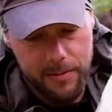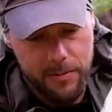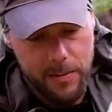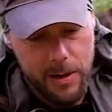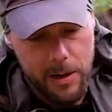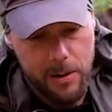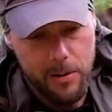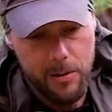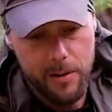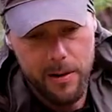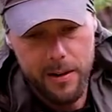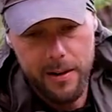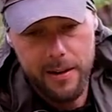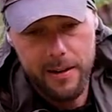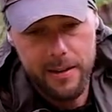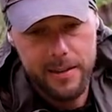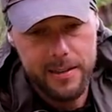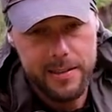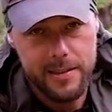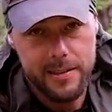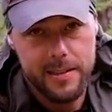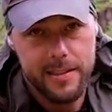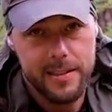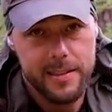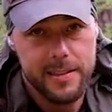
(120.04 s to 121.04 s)
wow.
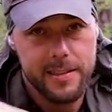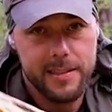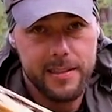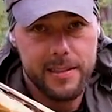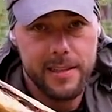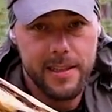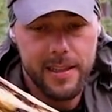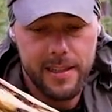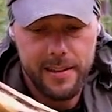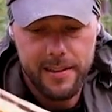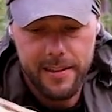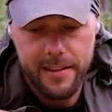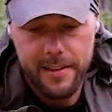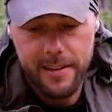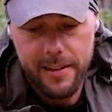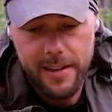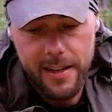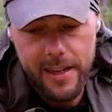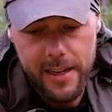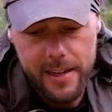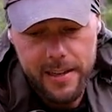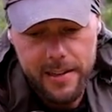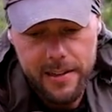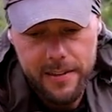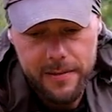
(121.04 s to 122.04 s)
Also das ist echt ein
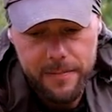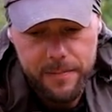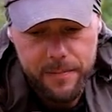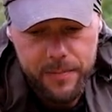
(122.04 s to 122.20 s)
Gerät